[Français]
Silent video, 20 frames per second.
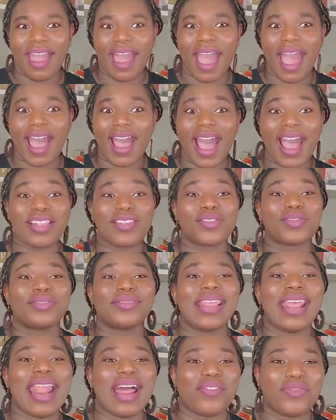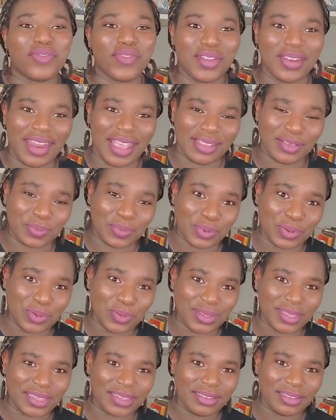à, à sauter la fenêtre pour
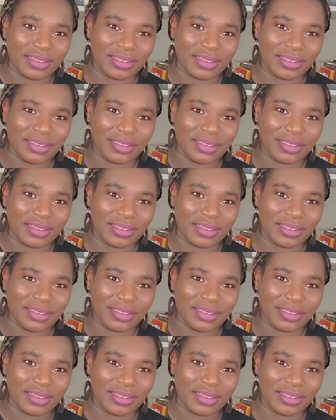lui.